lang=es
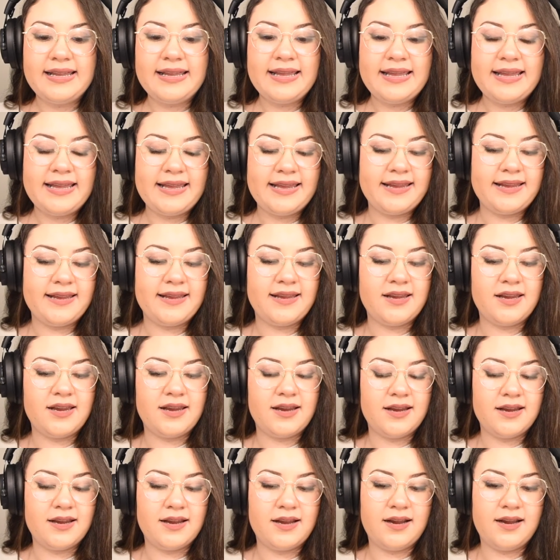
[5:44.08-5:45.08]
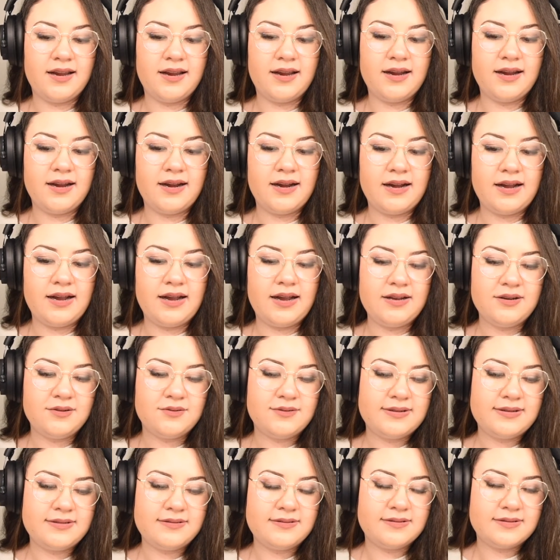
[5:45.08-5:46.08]
Y
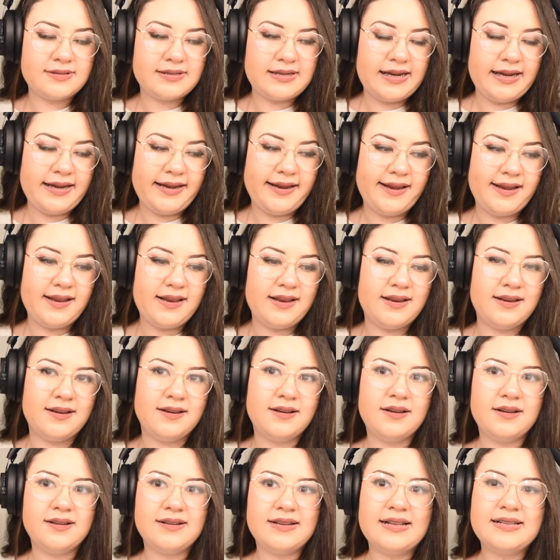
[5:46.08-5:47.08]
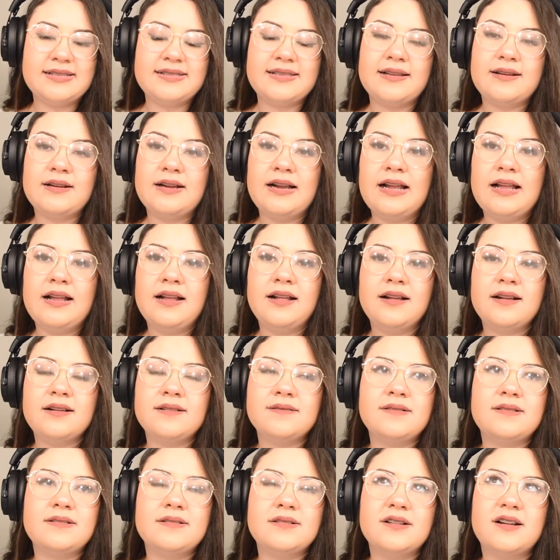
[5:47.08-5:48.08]
algo que
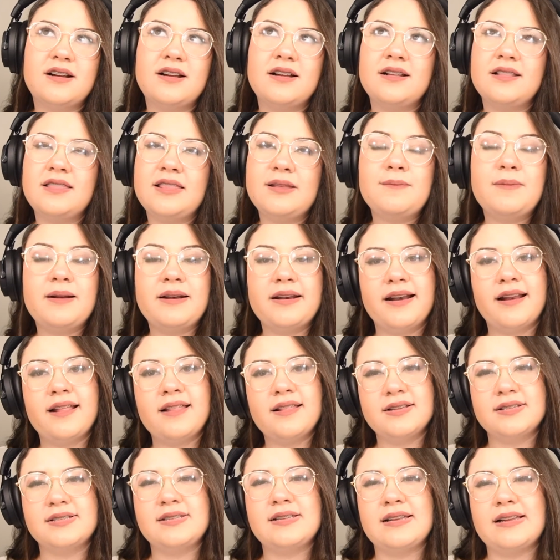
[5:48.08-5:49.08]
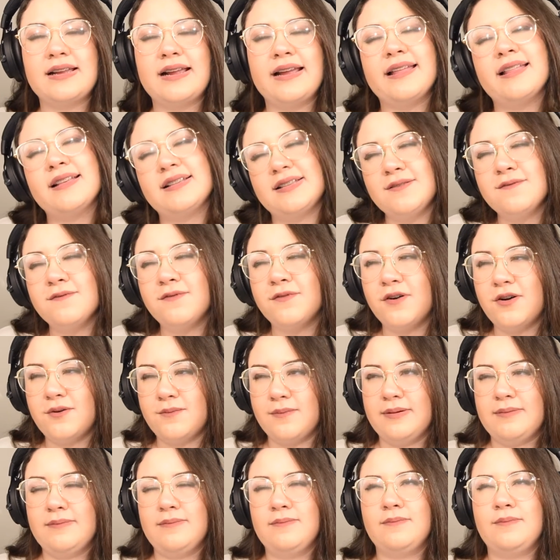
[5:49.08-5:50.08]
está de manera que
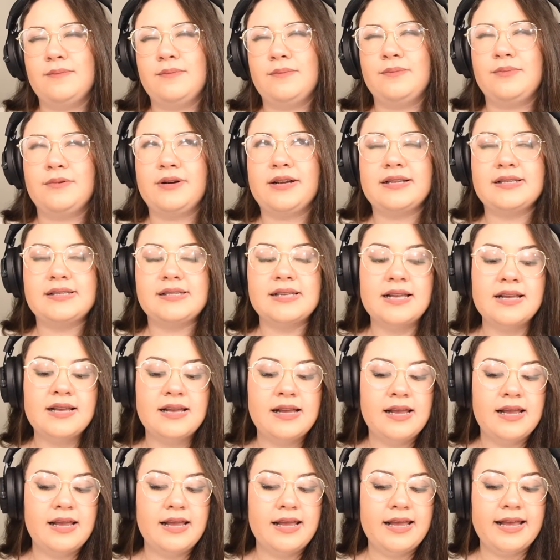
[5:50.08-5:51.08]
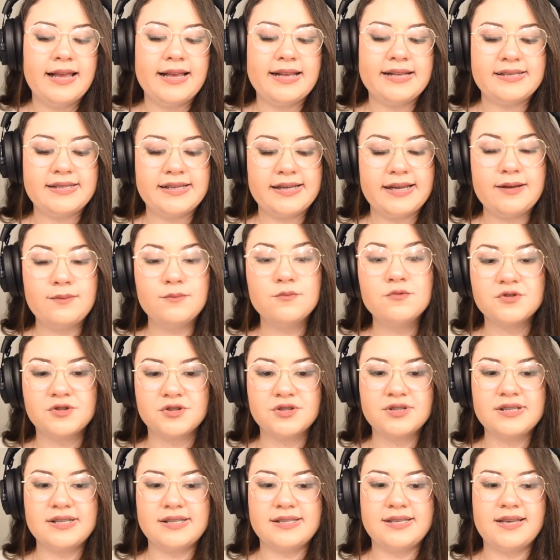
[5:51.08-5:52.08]
desinforma, pues, es de que
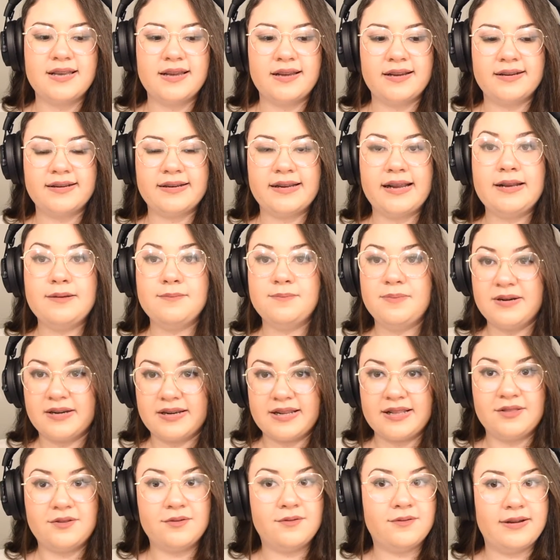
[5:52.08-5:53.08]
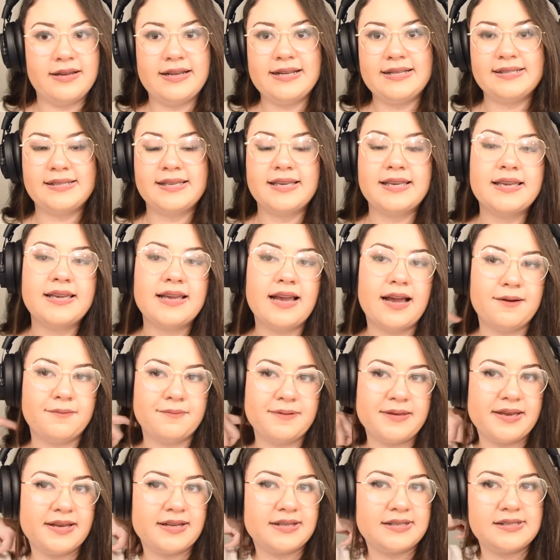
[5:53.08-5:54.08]
muchos decían que el perrito Esqui
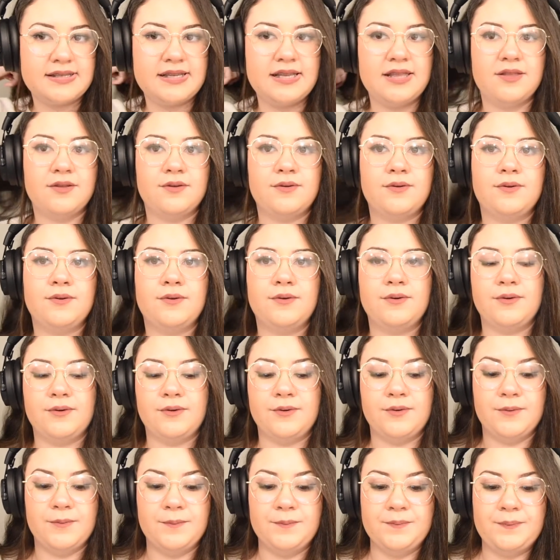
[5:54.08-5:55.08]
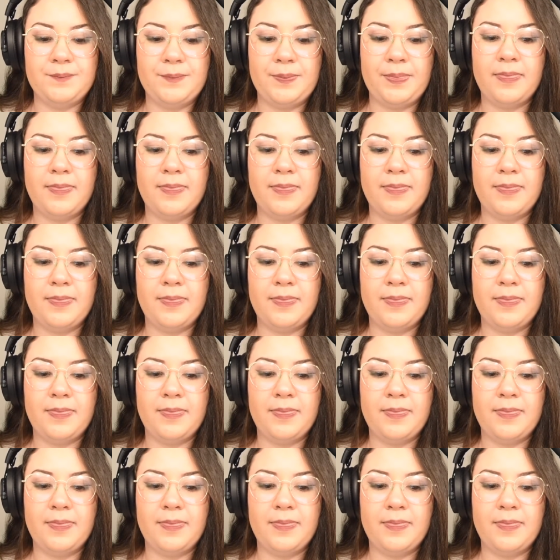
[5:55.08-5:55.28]
había sido